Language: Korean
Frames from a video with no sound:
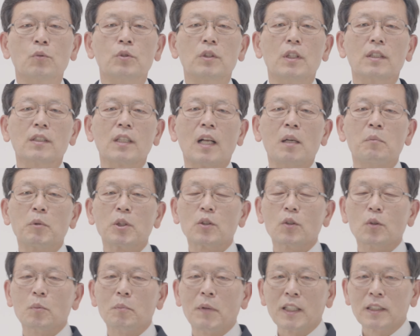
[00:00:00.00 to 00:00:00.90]
우리의
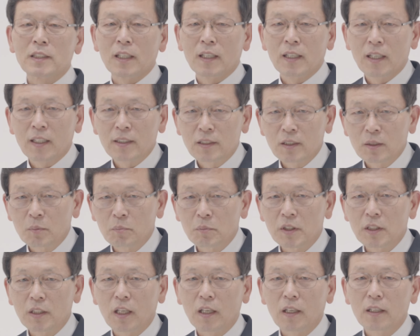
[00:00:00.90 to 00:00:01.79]
삶에도
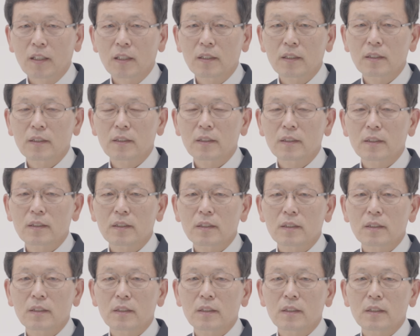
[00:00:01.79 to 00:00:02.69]
마찬가지입니다.
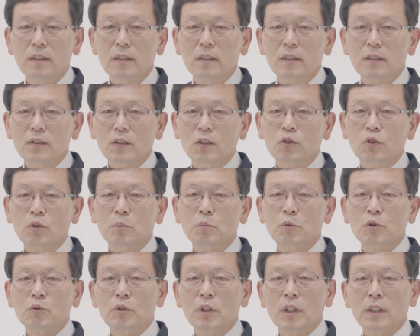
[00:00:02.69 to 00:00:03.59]

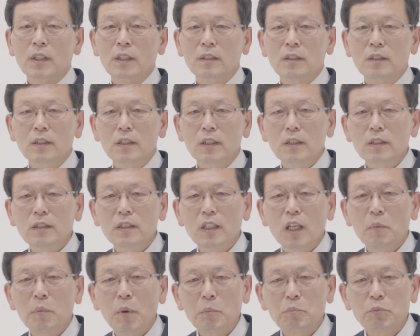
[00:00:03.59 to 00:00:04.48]
예수님은 우리에게 늘
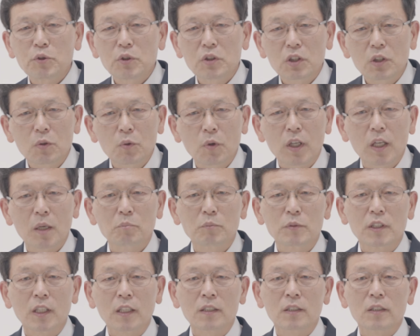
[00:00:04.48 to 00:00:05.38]
은혜 베푸시기를
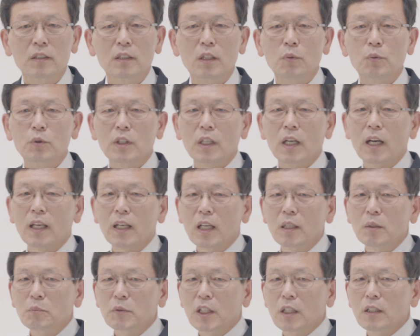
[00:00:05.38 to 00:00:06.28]
원합니다. 그런데 우리가
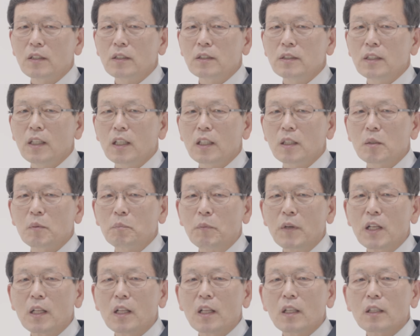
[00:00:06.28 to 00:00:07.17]
하나님께
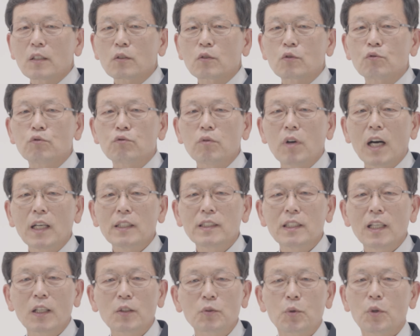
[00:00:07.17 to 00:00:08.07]
은혜를
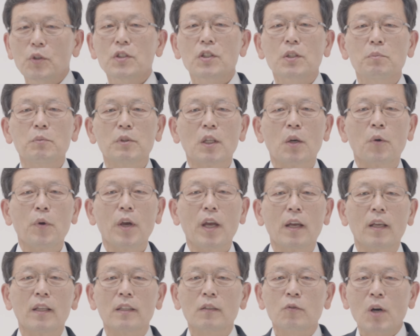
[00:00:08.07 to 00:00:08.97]
구하지 않고 있습니다.
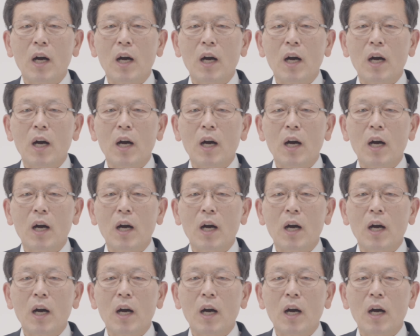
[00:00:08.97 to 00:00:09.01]
왜?